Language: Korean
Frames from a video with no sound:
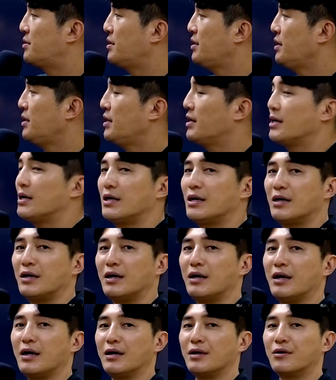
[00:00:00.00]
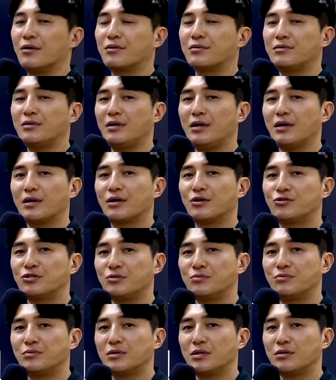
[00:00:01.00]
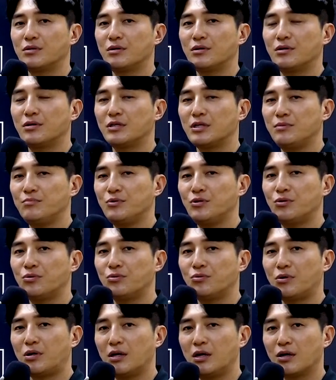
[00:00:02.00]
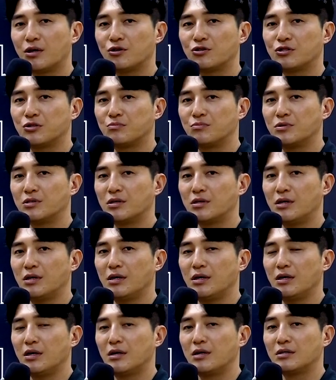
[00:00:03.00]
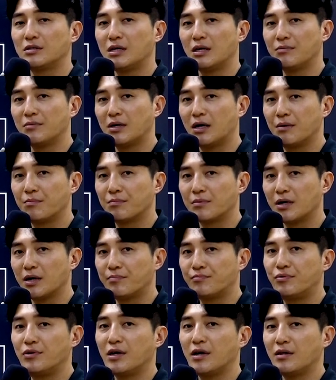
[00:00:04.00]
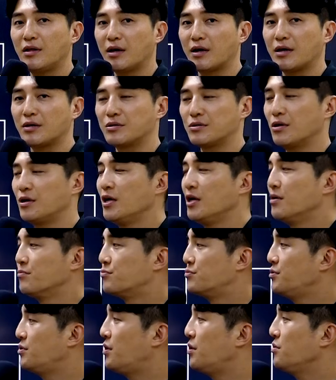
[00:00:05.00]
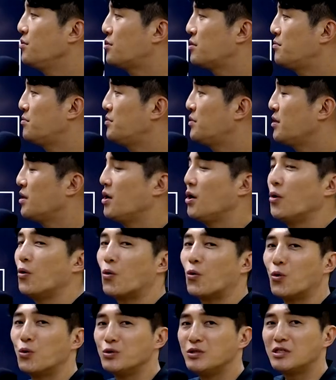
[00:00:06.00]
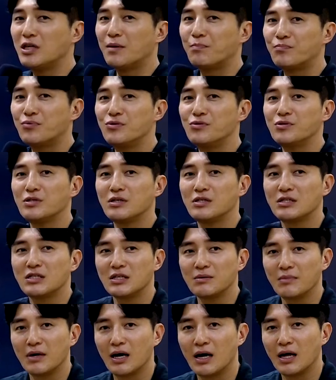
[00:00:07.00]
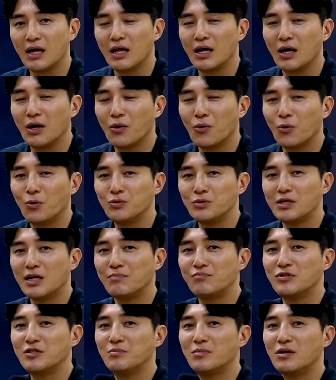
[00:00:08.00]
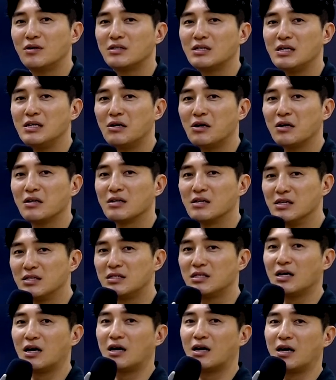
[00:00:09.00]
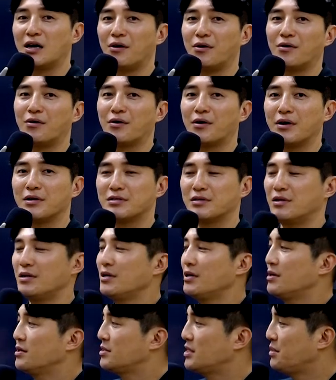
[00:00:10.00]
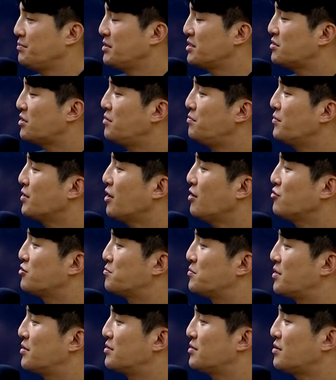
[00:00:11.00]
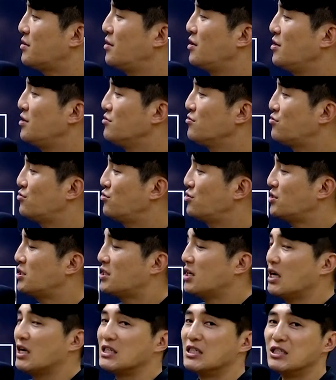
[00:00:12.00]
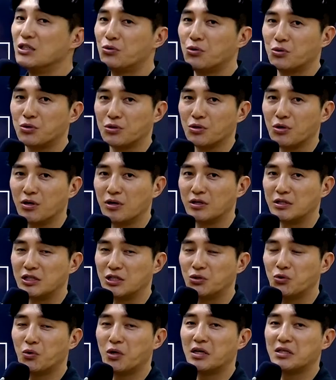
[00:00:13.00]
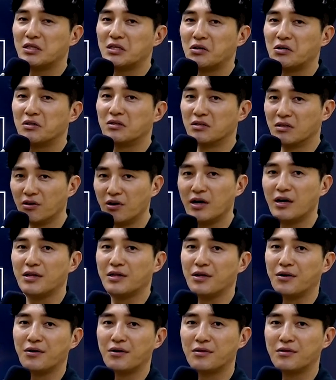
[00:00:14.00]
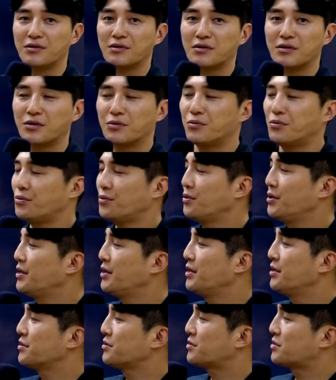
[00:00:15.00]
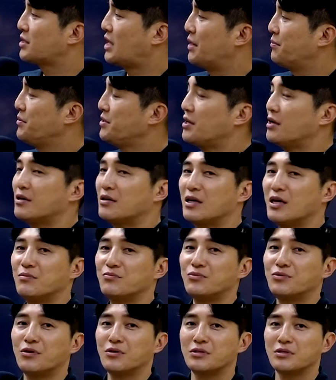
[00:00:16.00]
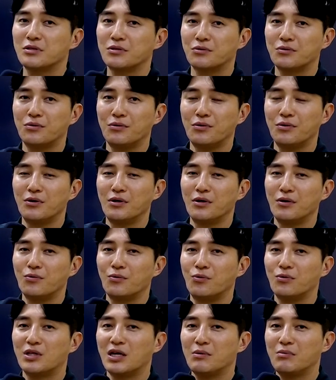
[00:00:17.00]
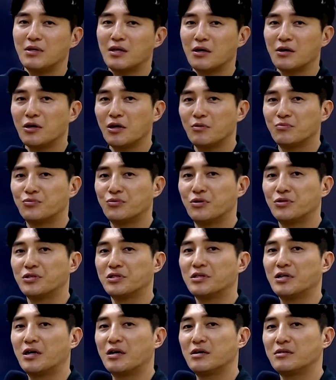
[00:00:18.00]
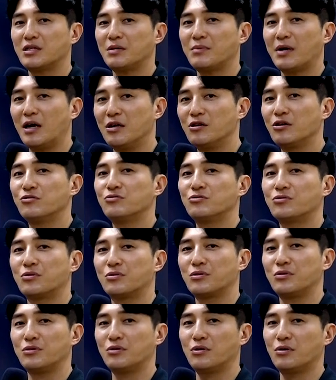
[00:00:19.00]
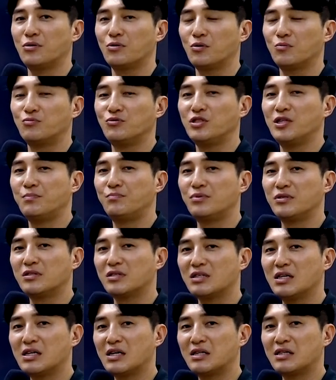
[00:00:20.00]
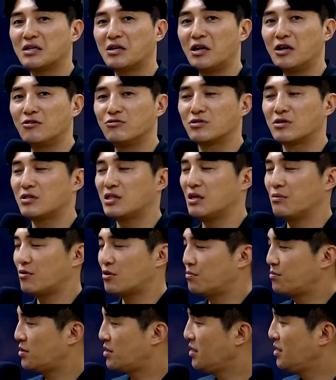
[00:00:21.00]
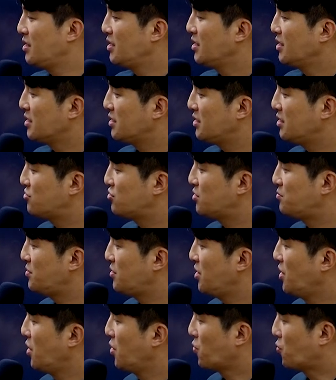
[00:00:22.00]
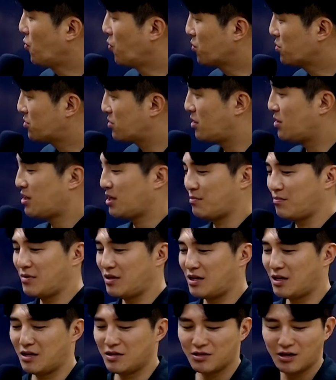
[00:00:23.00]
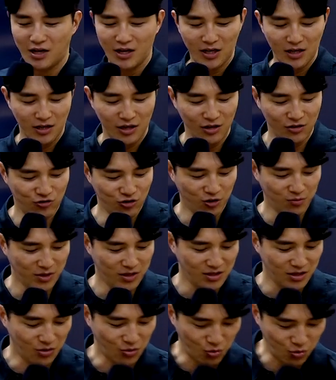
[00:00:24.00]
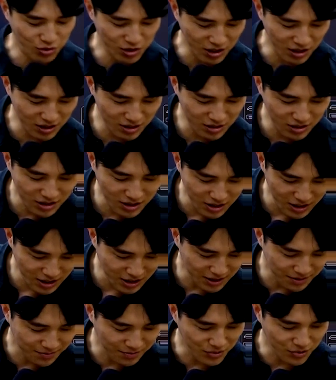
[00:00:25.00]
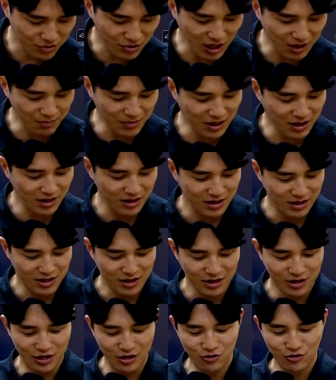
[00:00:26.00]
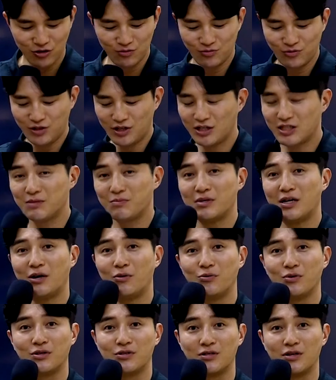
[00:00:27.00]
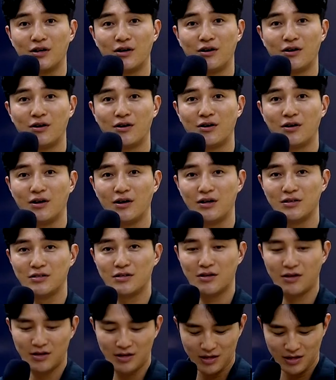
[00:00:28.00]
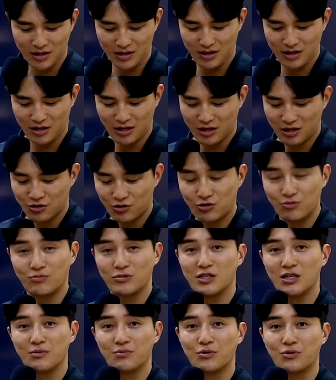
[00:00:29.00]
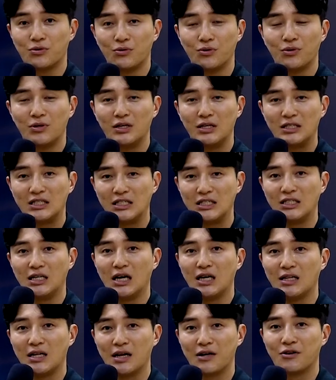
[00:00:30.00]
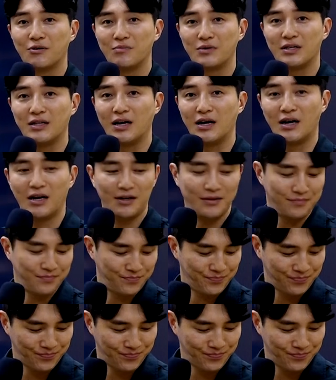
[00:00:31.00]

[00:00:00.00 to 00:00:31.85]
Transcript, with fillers: 달에 역대 기출문제죠. 10년 동안의 기출문제를 쌤과 함께 풀게 되겠죠. 물론 여러분들이 혼자 풀 수 있지만 혼자 풀면 실력이 늘지 않아요. 그래서 쌤이 설명해 주면서 출제자의 의도죠. 의도 같은 걸 들어야 돼요. 그리고 답이 될 게 무엇이고 오답이 될 게 무엇인가를 쌤이 알려주거든요. 문제풀이 스킬 같은 걸 알려주기 때문에 여러분들이 이 수업을 꼭 들어야 됩니다. 그래서 이 수업의 이제 교재는 이렇게 뭐 테마 기출문제집이라고 있어요. 그래서 이기 기출문제집으로 진행이 될 겁니다.